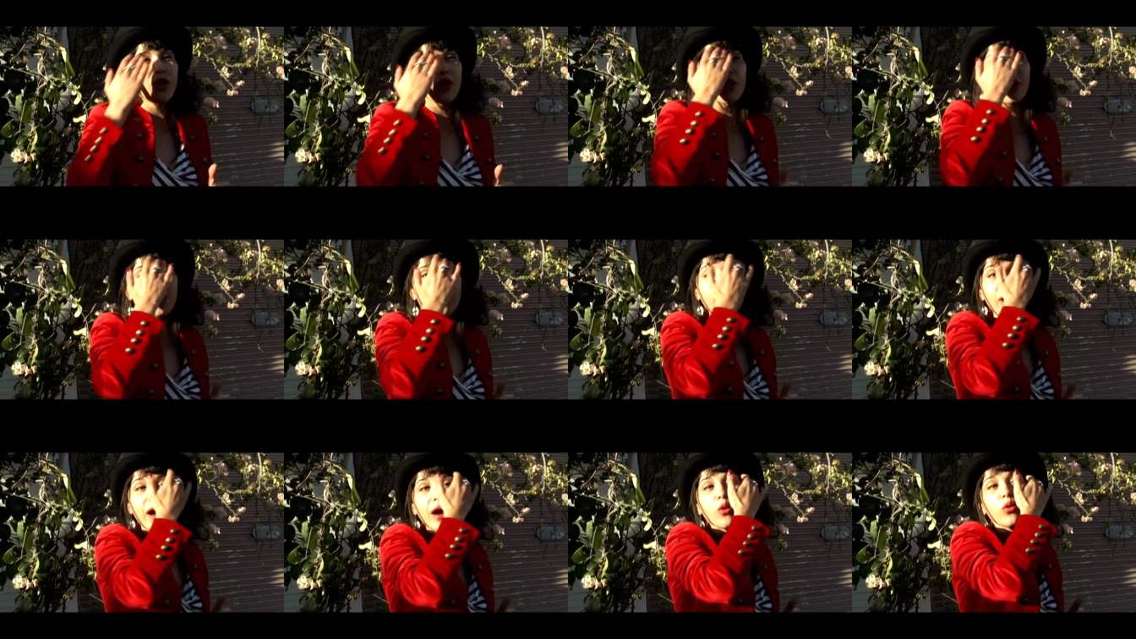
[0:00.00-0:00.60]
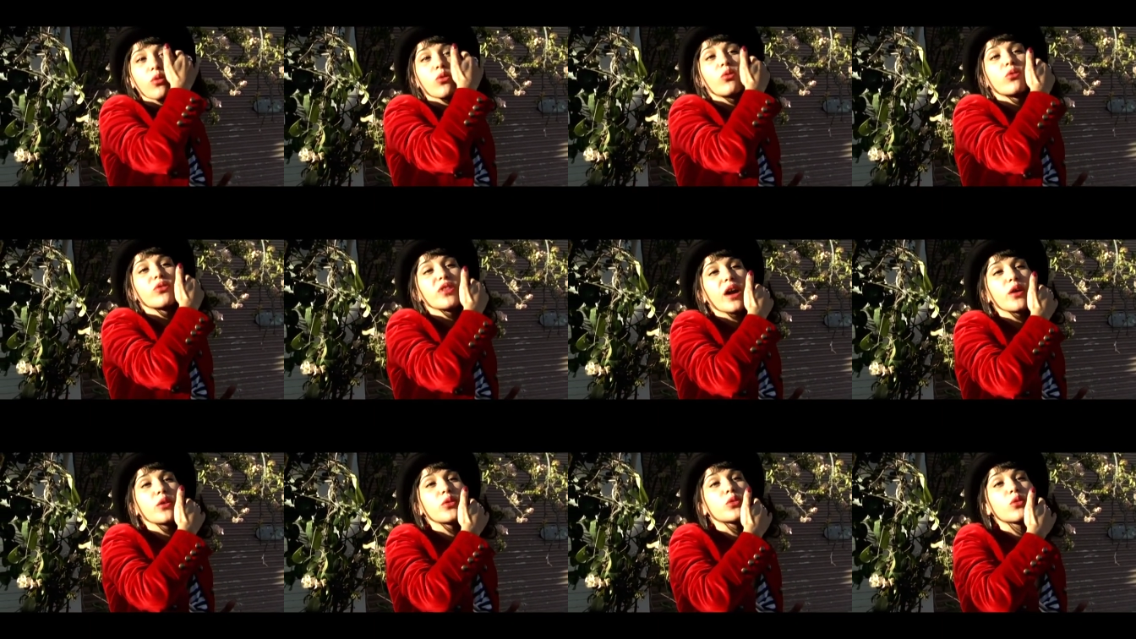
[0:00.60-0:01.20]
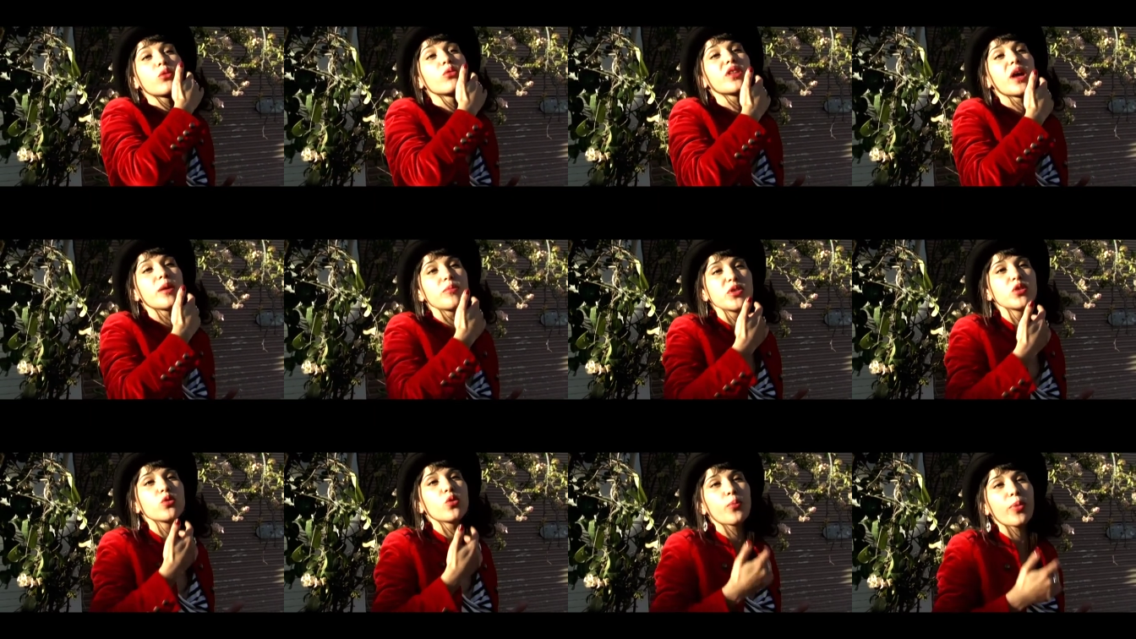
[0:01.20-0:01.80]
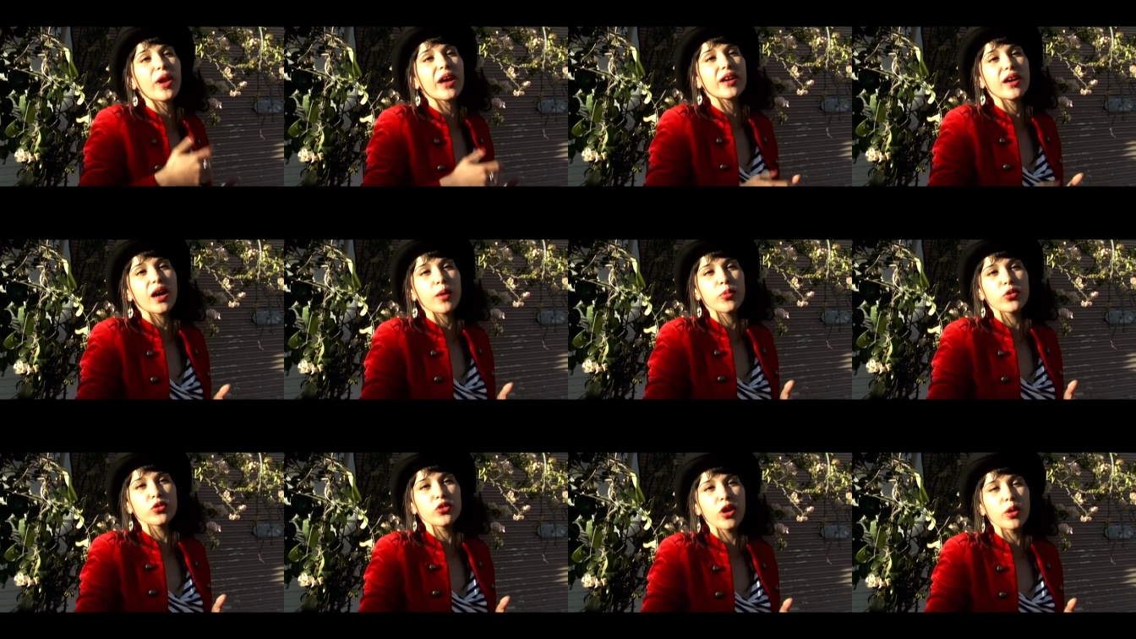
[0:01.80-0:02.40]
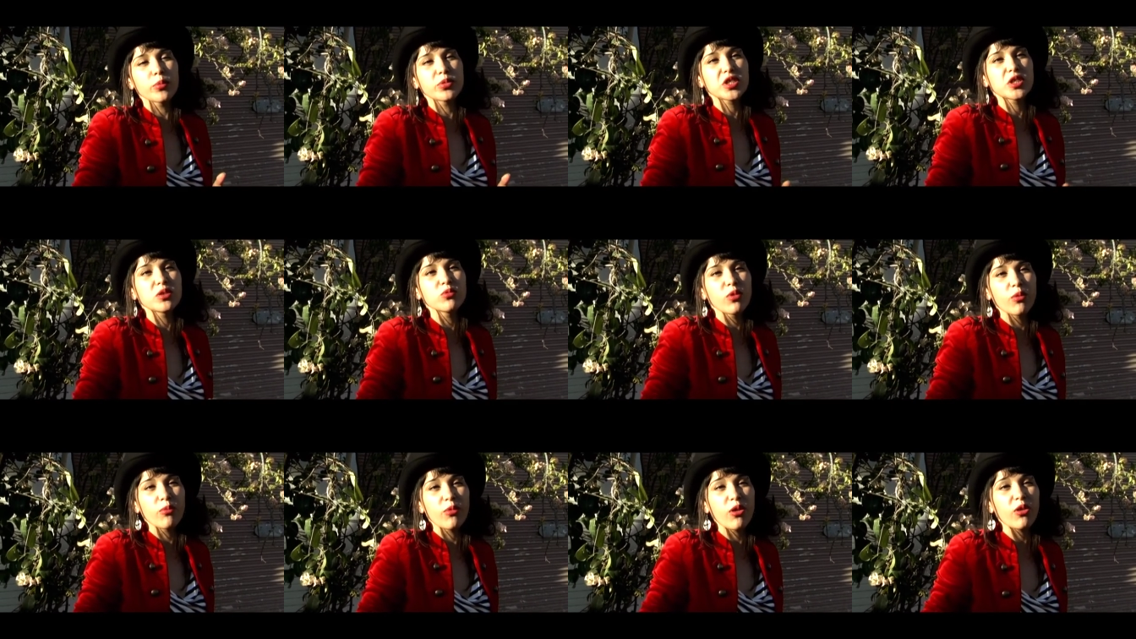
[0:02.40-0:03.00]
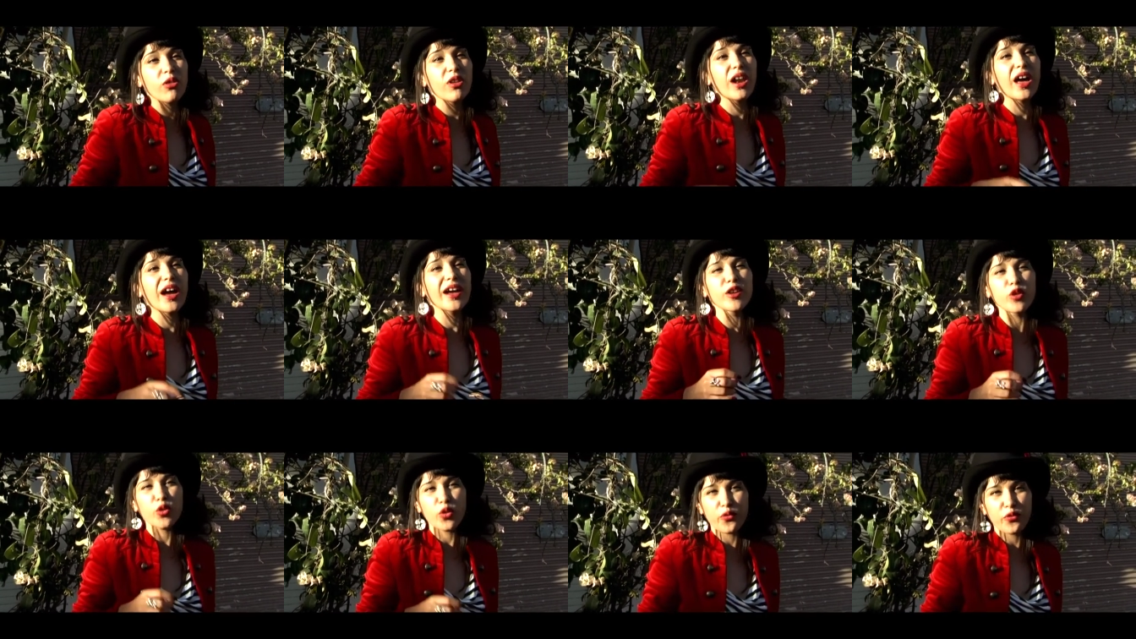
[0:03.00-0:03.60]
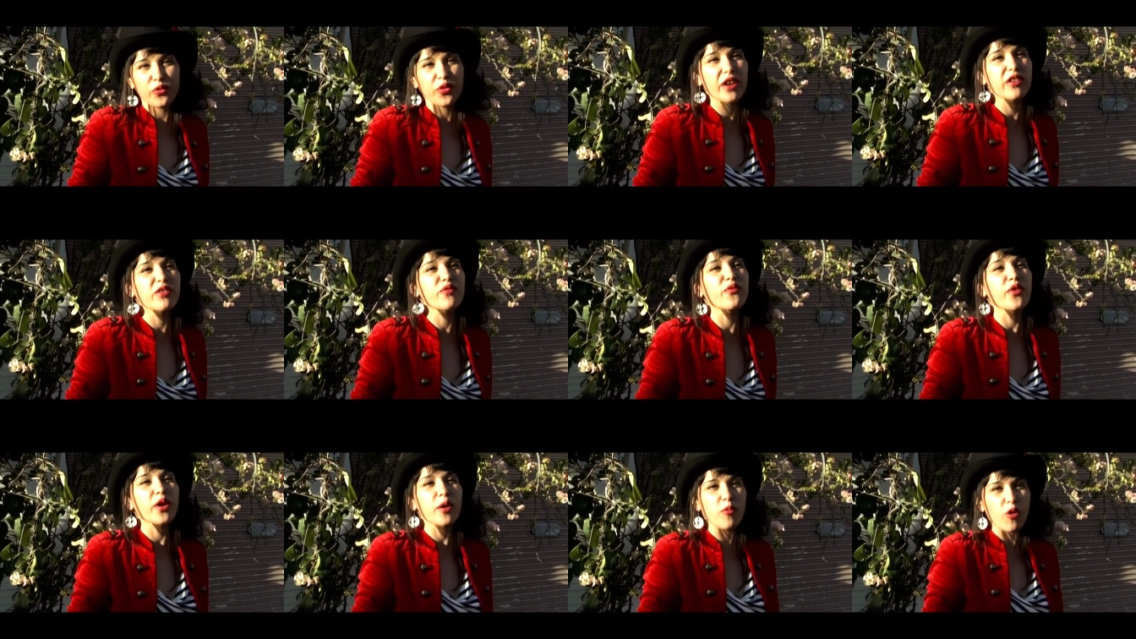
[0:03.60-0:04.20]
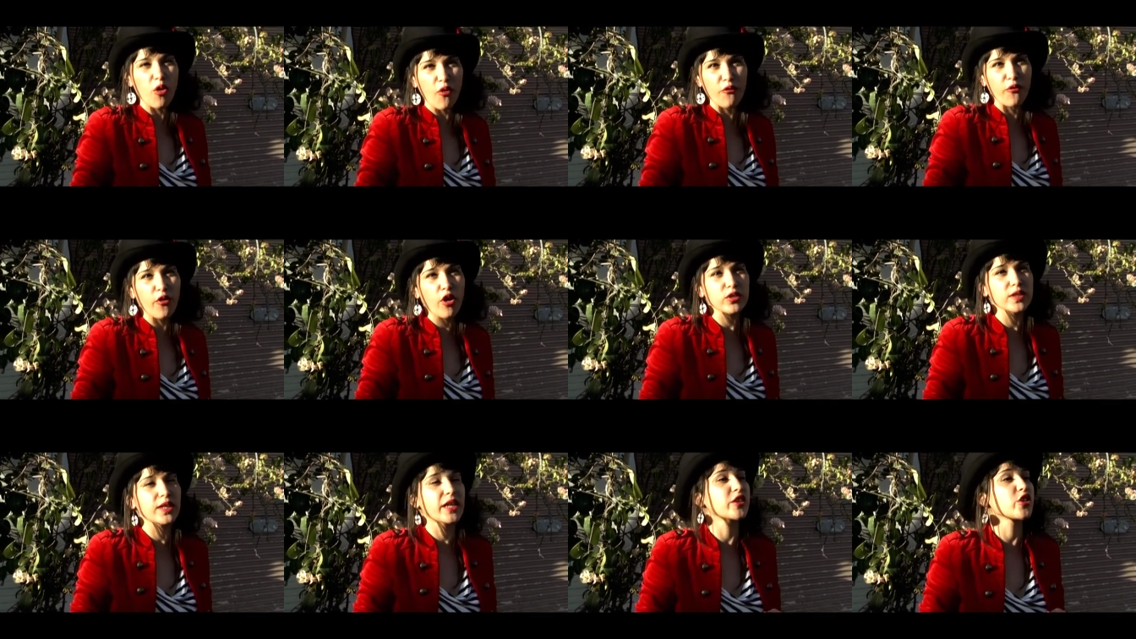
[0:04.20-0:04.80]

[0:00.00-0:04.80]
euh, ben, qu'on a, qu'on a mis au placard pendant un petit moment, là elles reviennent vraiment en force.